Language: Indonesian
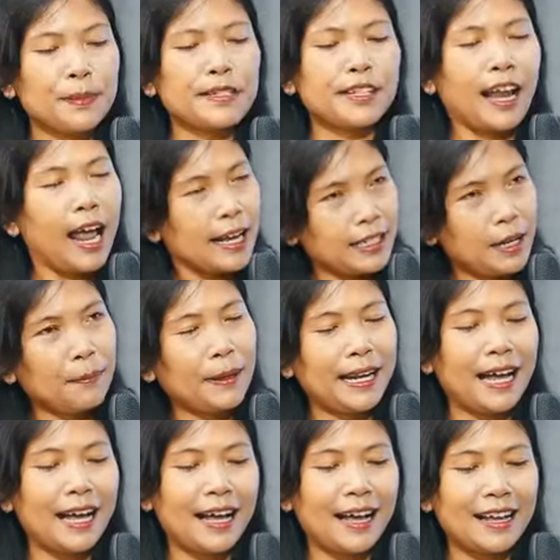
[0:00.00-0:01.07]
pencerahannya
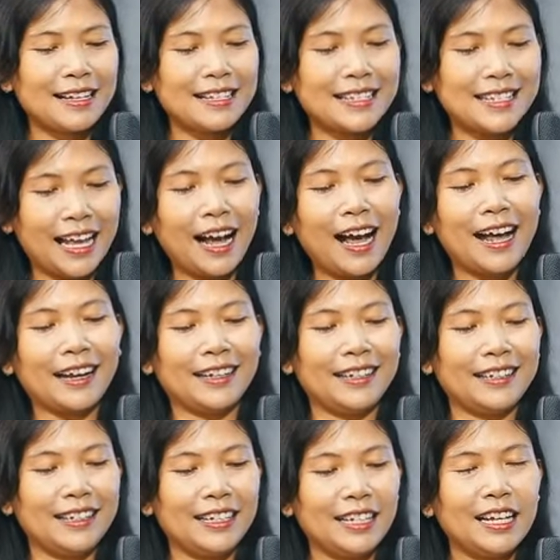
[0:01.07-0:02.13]
pada siang
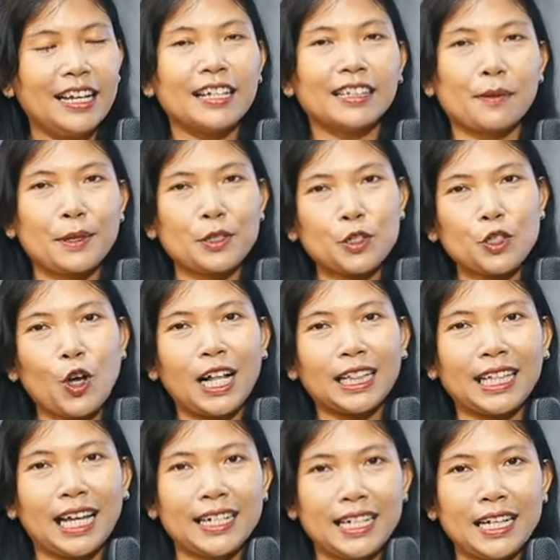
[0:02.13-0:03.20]
hari ini termasuk yeah. soal
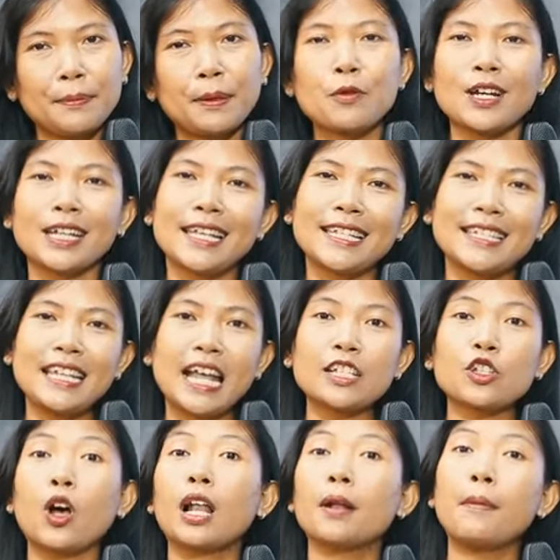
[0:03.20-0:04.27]
tadi pemenuhan gizi dan
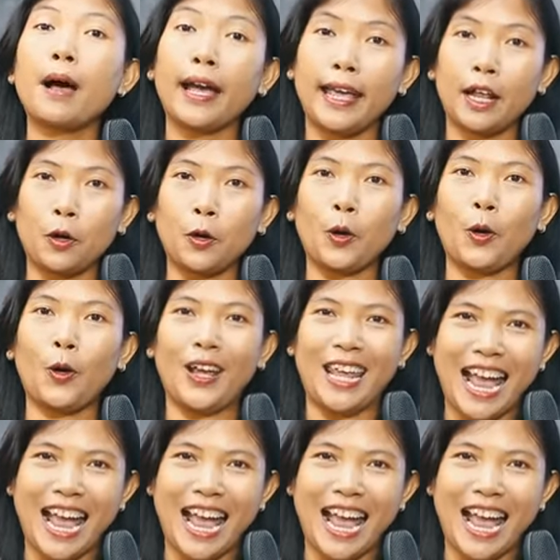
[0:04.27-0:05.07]
soal bahaya rokok